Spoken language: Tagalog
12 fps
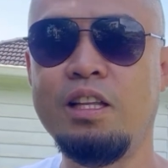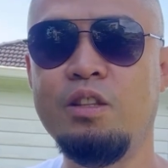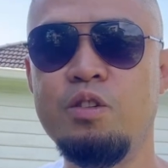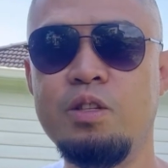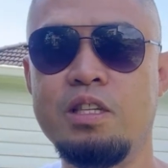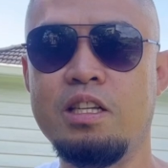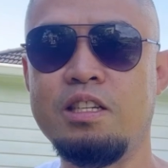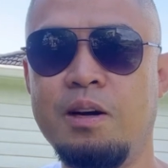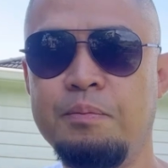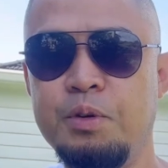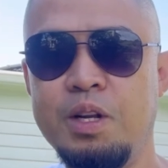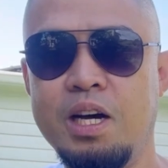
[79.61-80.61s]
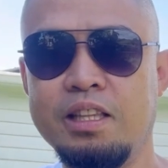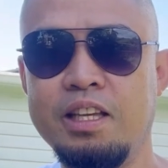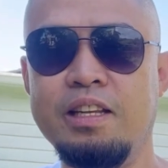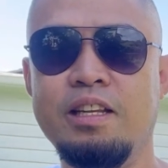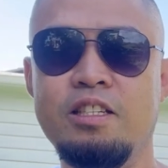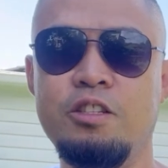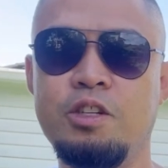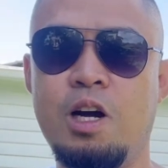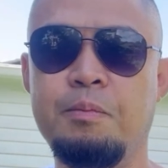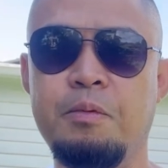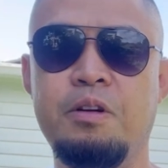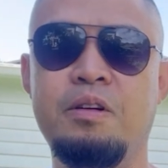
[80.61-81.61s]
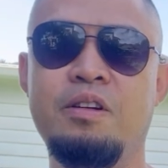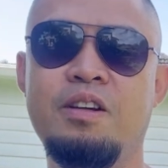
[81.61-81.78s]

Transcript: doon sa champion natin, na si Chopper,